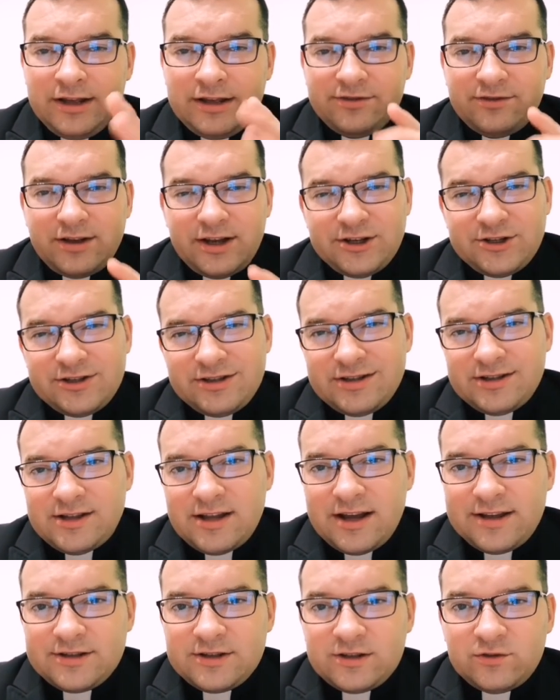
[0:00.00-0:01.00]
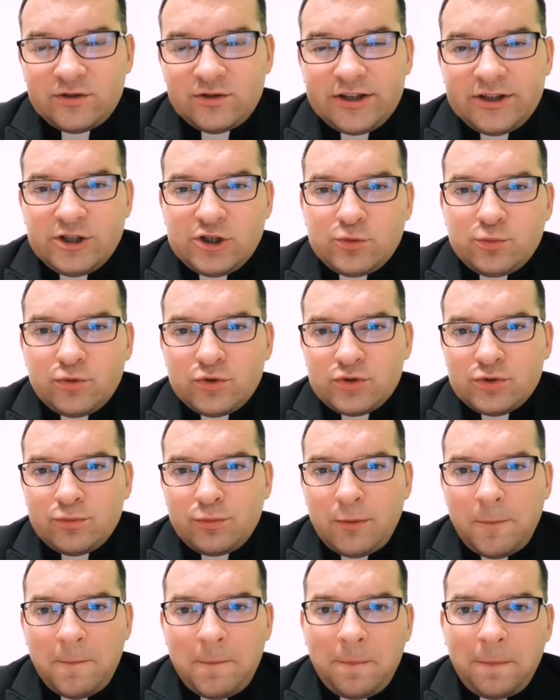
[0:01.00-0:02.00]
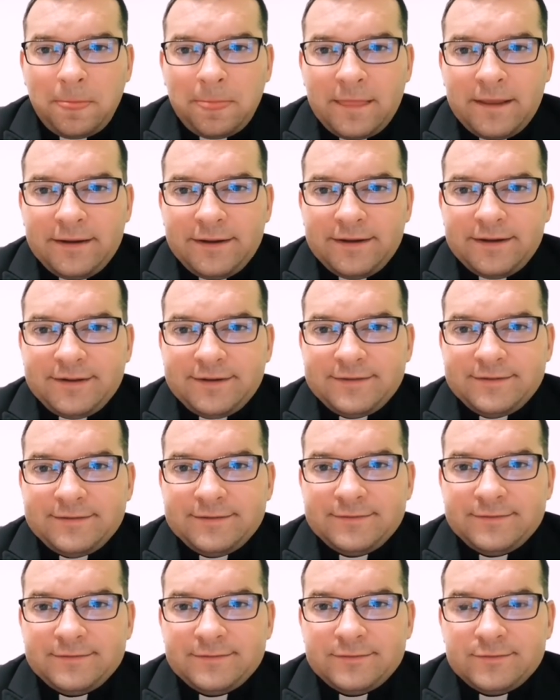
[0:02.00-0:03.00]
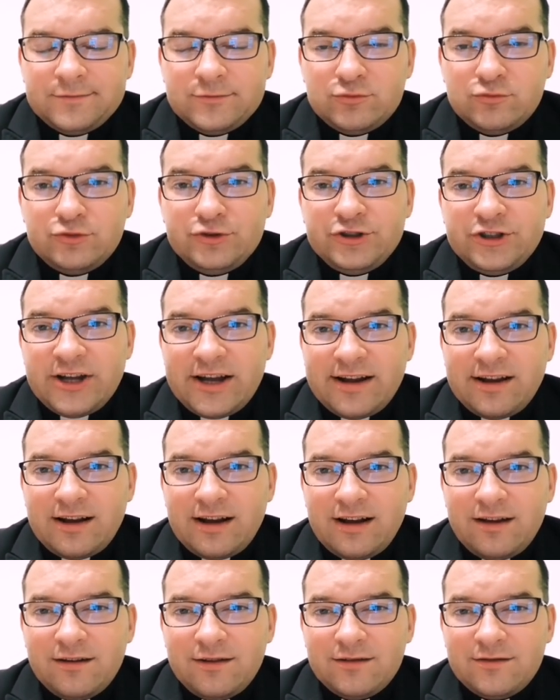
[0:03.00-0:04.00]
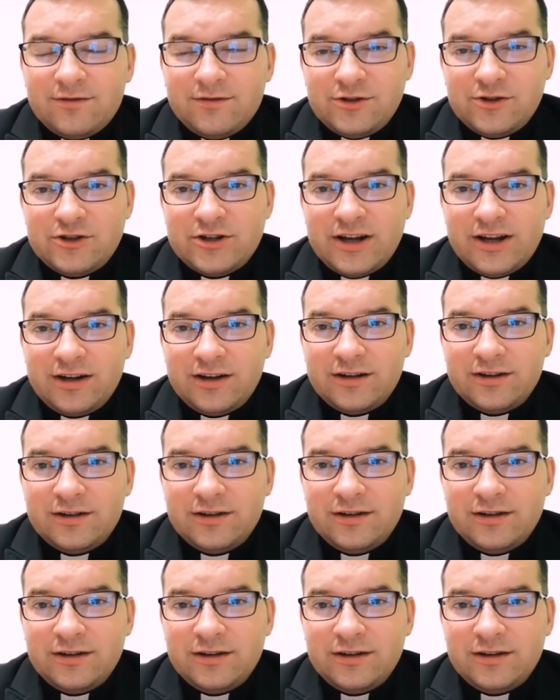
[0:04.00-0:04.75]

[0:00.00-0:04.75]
każdy z nas w jakiś sposób e, ucieka w grzechy.